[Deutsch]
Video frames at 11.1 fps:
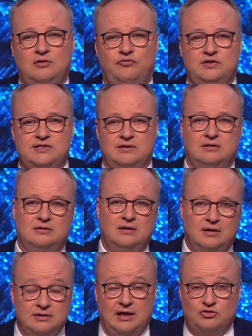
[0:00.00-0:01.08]
für diese
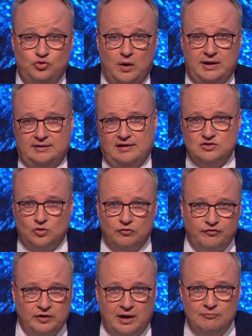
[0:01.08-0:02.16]

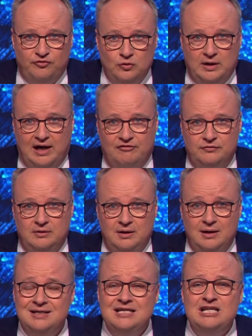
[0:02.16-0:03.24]
Naturkatastrophe von einem Flughafen.
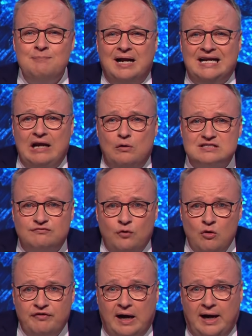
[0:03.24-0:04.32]
Nicht mal Klaus
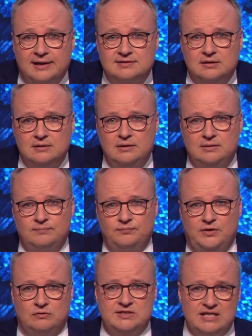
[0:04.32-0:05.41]
Wowereit,
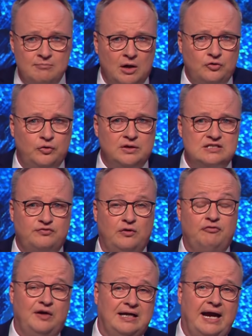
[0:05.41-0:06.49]
der uns immer kurz vor
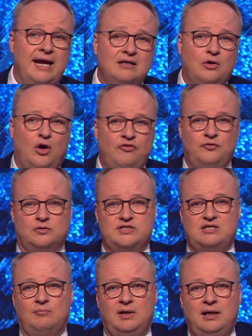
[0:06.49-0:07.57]
vergeigten
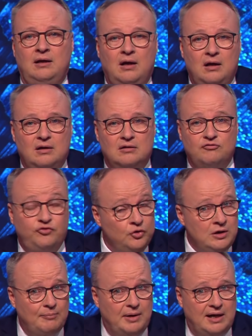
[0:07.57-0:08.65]
Eröffnungsterminen
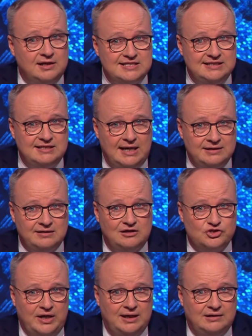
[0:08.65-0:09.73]
wunderbare Zitate
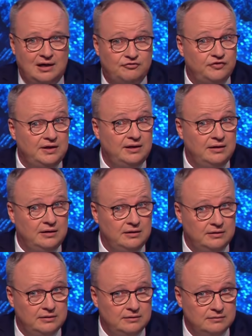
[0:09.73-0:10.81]
geschenkt hat wie...